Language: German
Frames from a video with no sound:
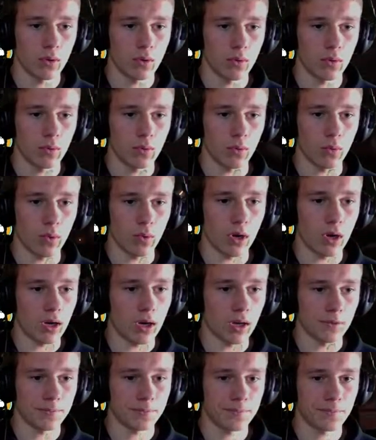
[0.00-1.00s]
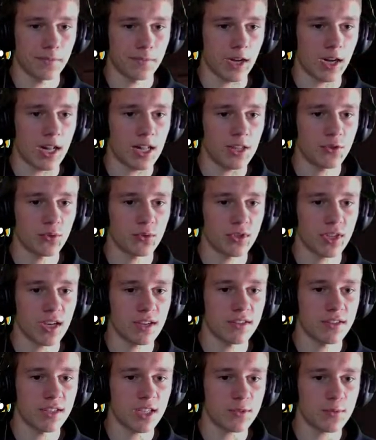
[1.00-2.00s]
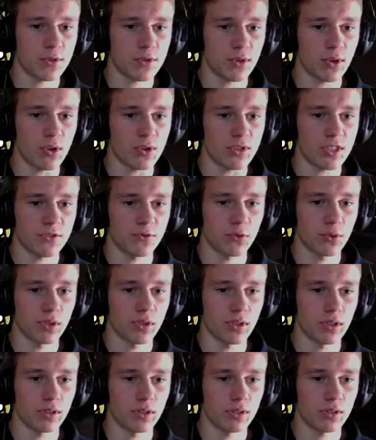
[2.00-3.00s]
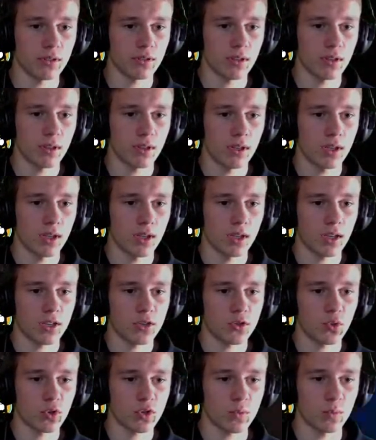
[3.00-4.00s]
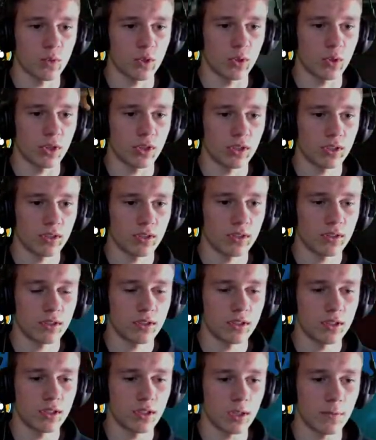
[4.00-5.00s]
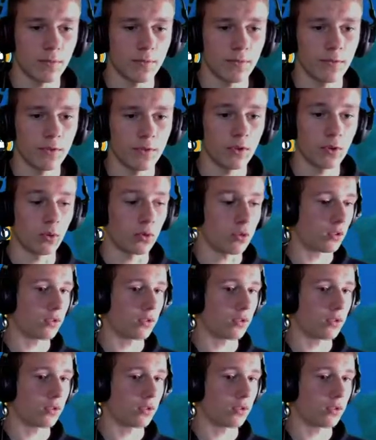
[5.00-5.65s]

Ja. Also es sieht erstmal so aus, als würde ich Ressourcen benötigen, die im... Oh Gott.